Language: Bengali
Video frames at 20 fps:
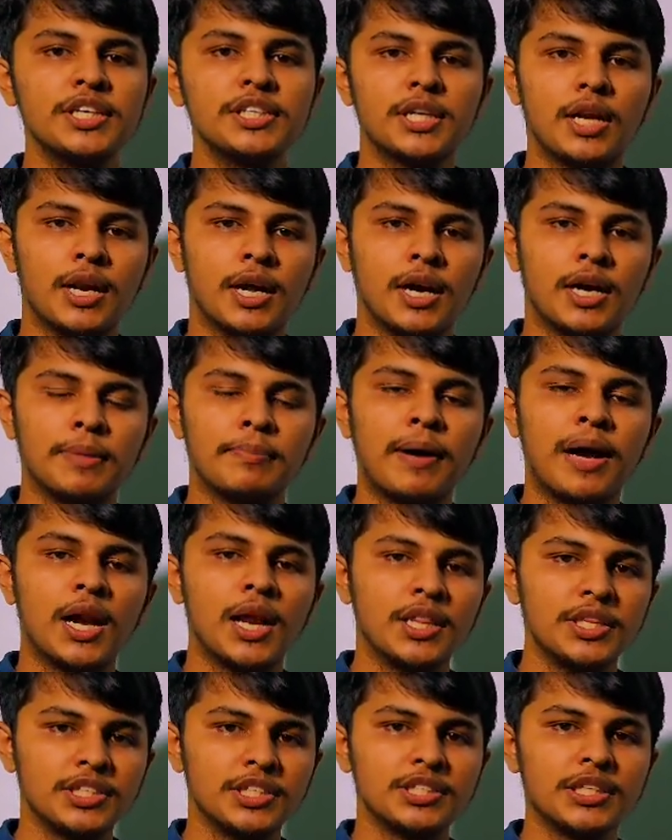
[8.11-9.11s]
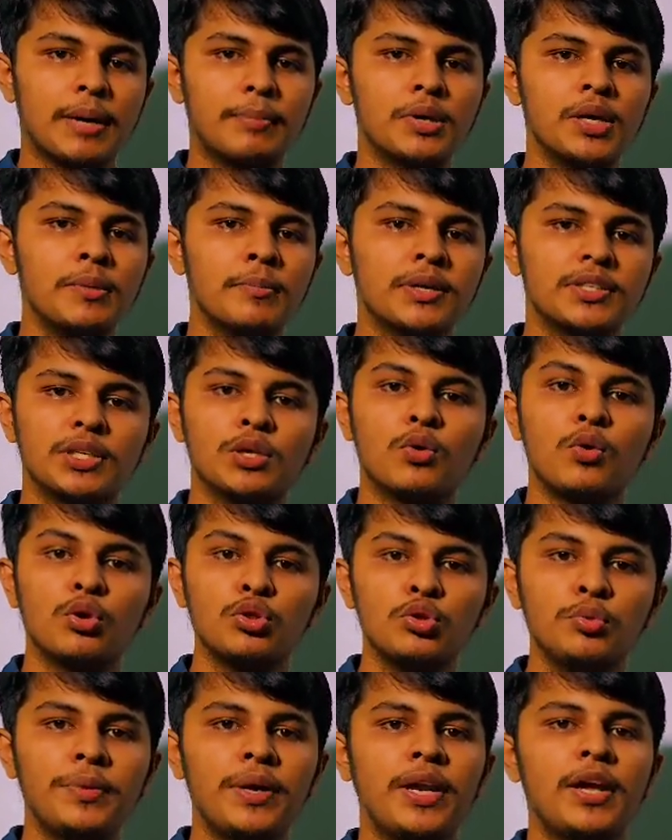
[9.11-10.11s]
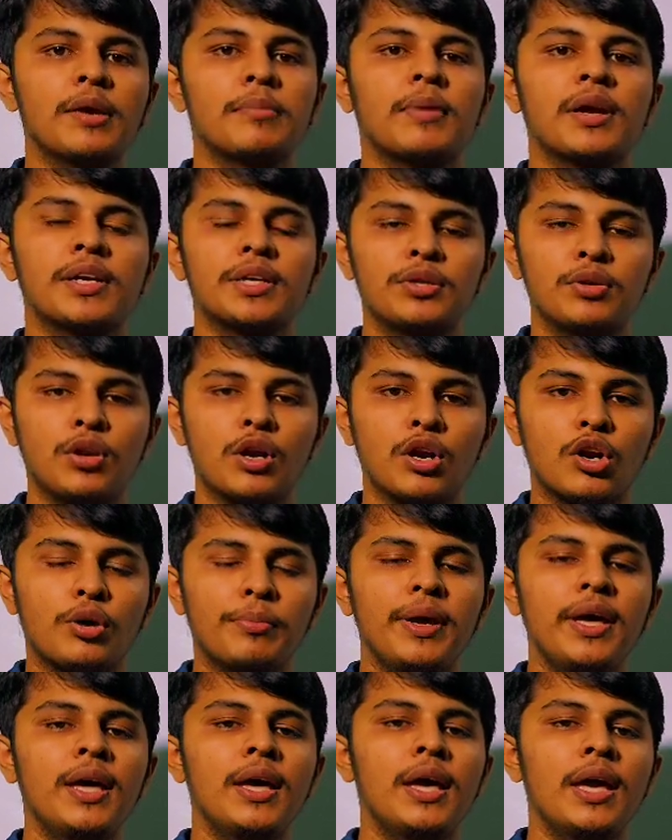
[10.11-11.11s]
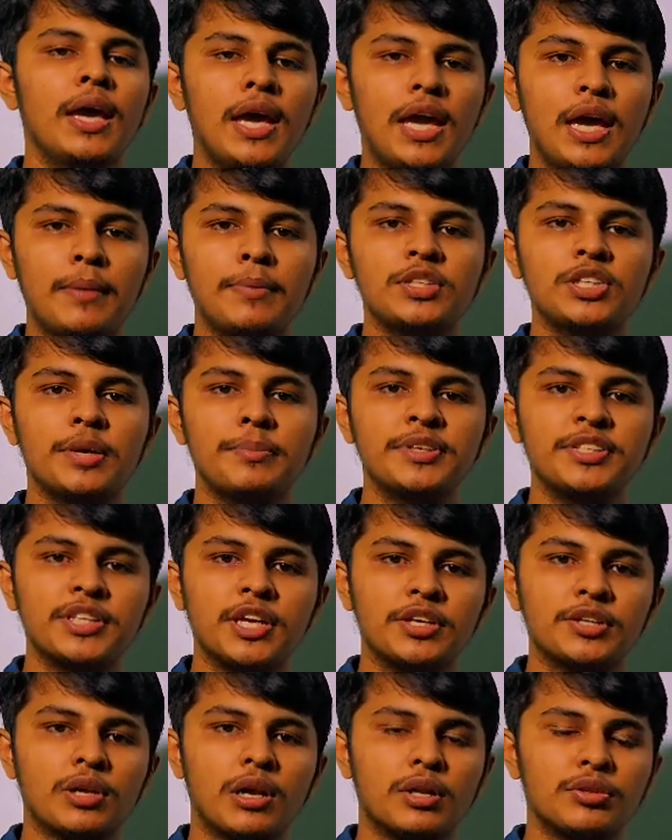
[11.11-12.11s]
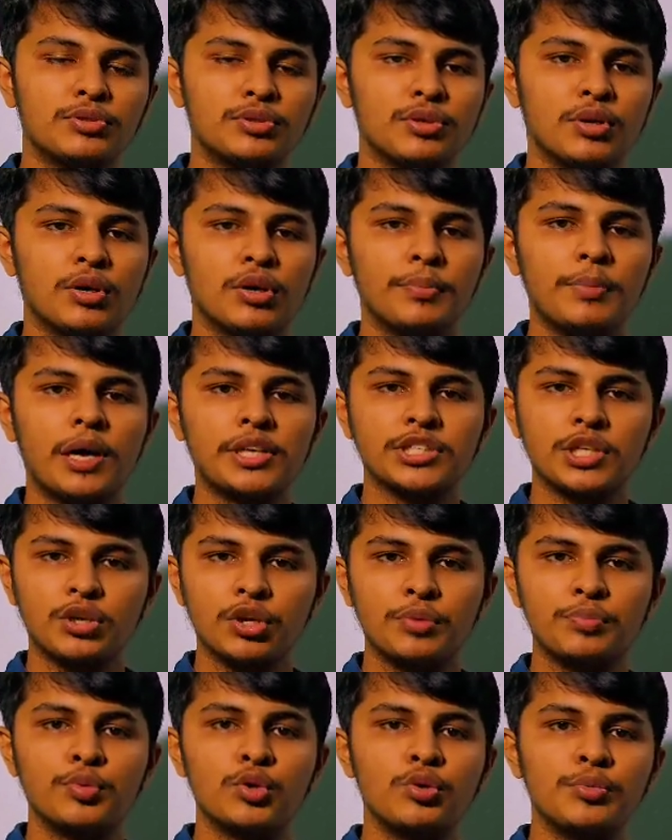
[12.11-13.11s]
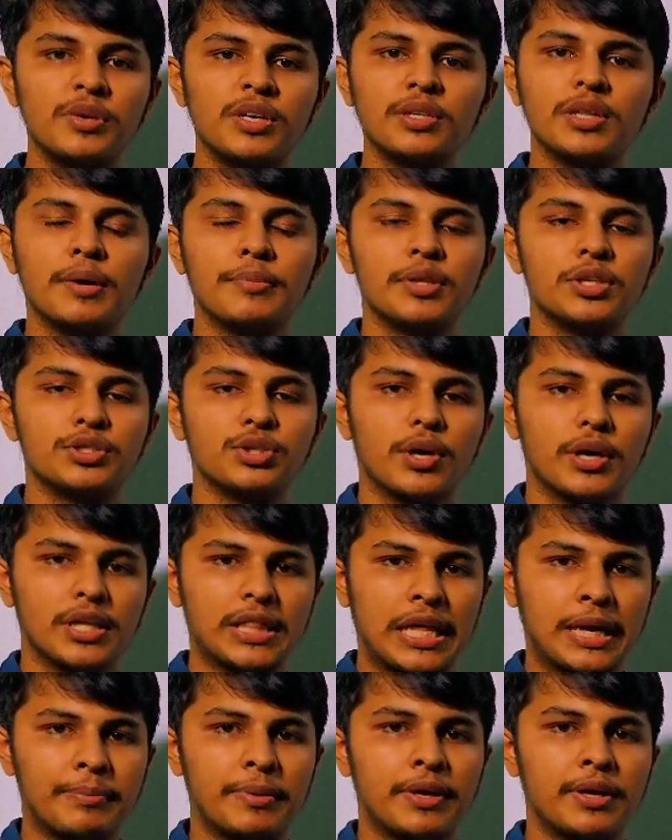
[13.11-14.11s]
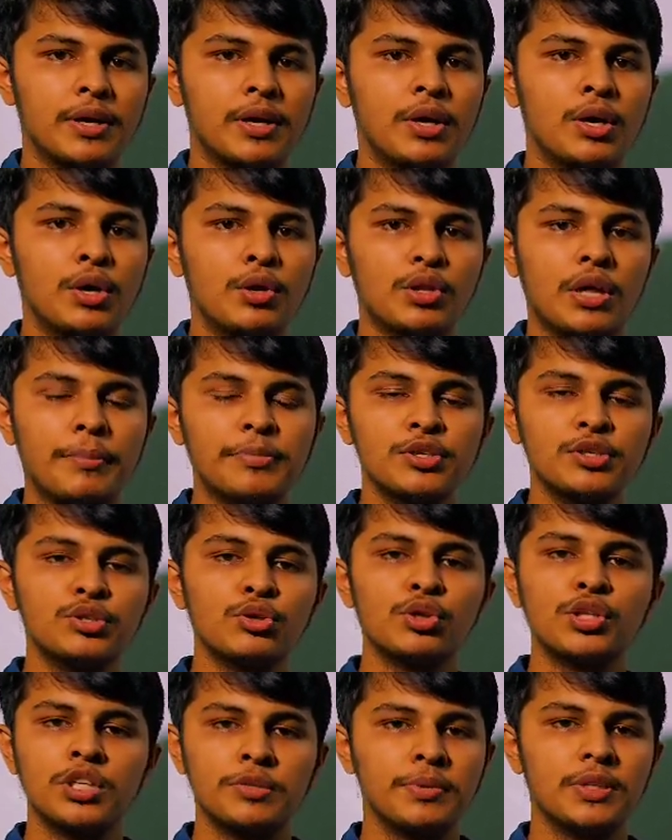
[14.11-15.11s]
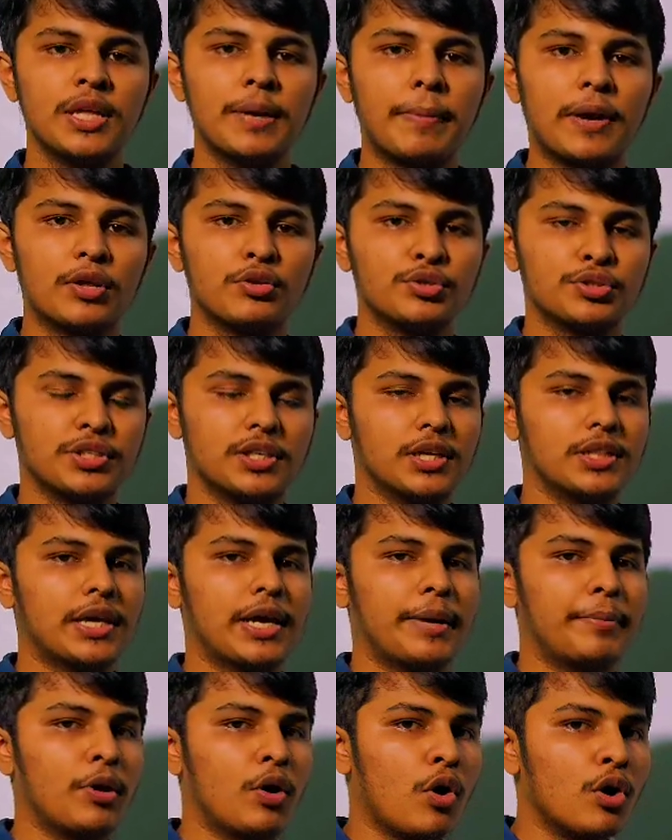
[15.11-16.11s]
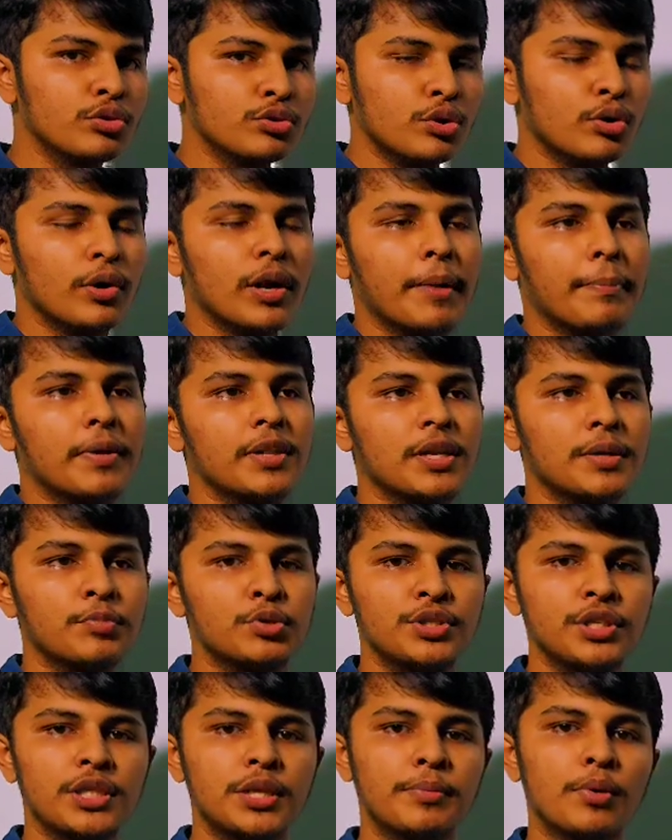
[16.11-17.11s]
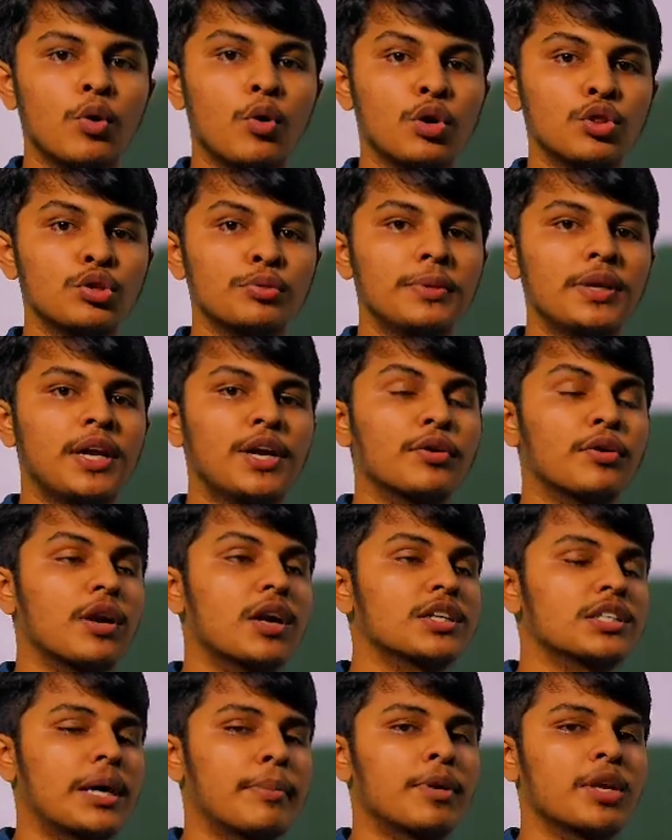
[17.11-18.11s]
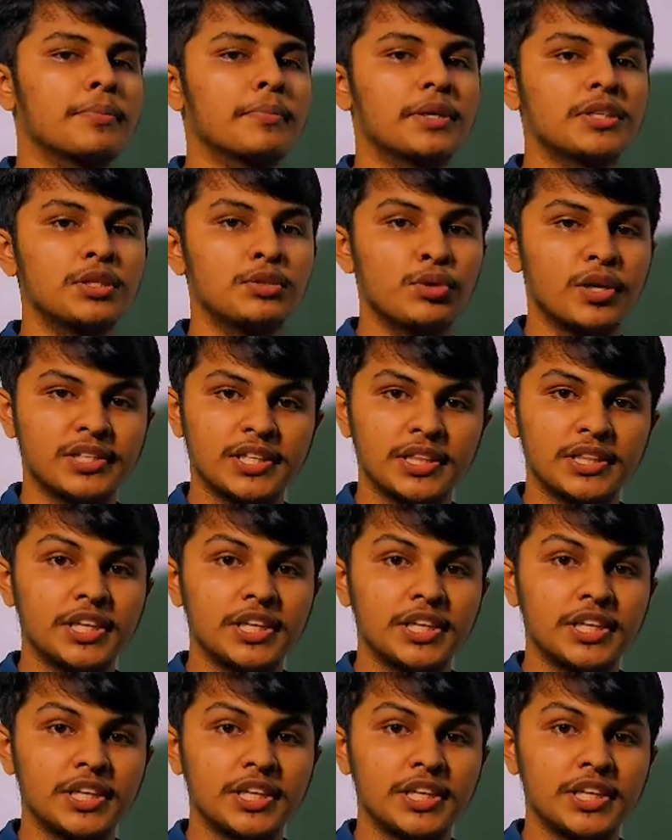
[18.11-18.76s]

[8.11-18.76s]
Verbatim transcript: সাল নাগাদ বাংলাদেশের সামরিক বাজেট কত বিলিয়ন মার্কিন ডলার হবে এ বিষয়ে বিস্তারিত আলোচনা করবো আশা করি পুরো ভিডিওতে আমাদের সঙ্গে থাকবেন আমি তো জ্যোতিষবিদ্যায় পারদর্শী না তাই আমি অঙ্ক করে আপনাদের বুঝিয়ে দেবো কত বিলিয়ন ডলার সামরিক বাজেট দু